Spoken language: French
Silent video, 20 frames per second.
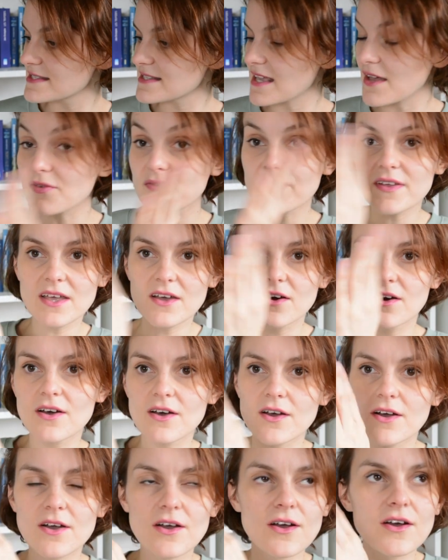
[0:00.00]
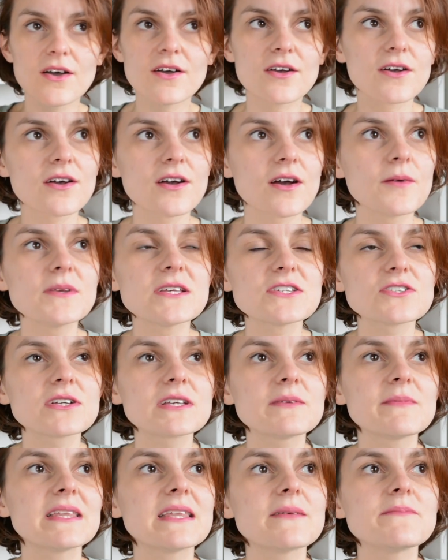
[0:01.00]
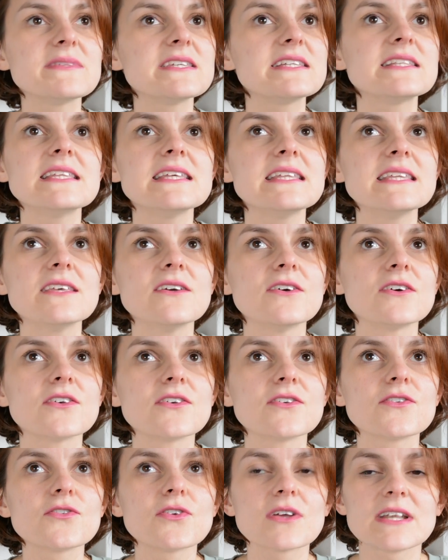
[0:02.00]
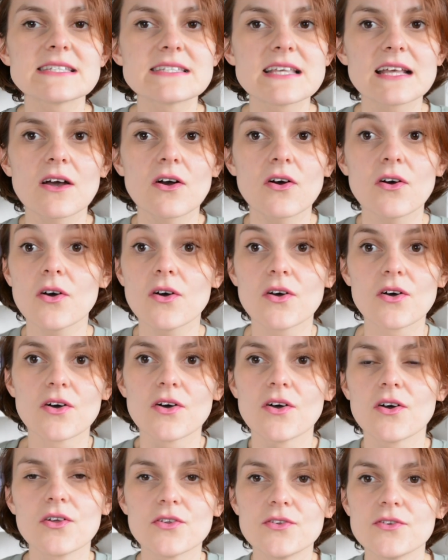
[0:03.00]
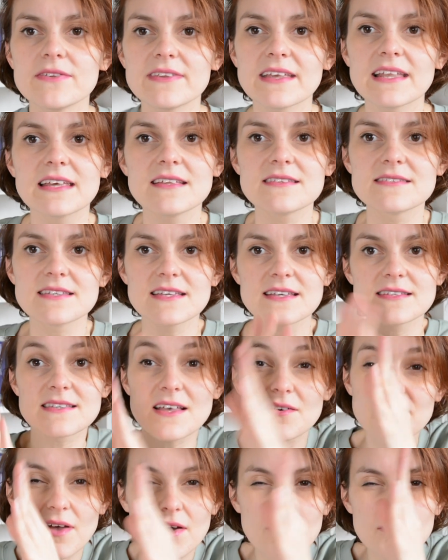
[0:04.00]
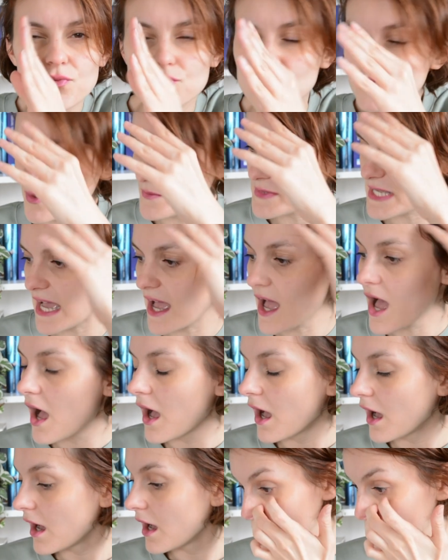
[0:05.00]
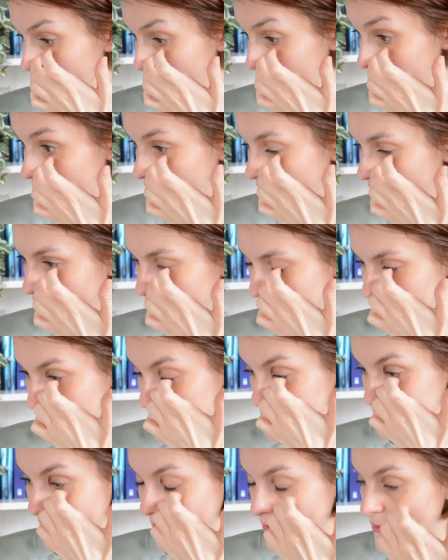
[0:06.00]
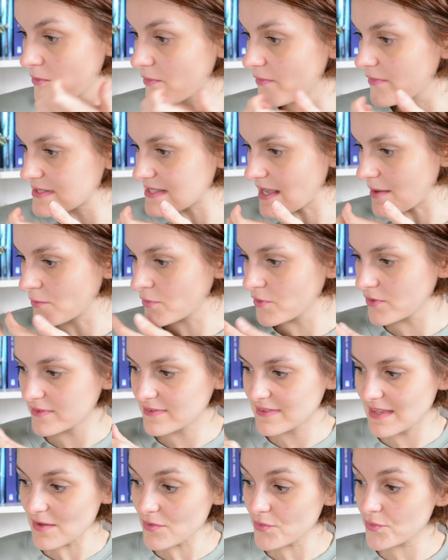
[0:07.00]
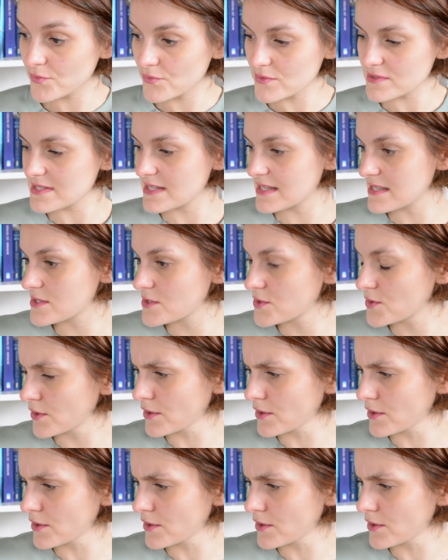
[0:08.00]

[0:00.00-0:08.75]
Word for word: ça fait euh, comme les gens qui mettent des petites lignes euh, sur les écrans euh, de télé, tu sais, et ça fait un flou comme ça. Donc ça, ça, me défonce les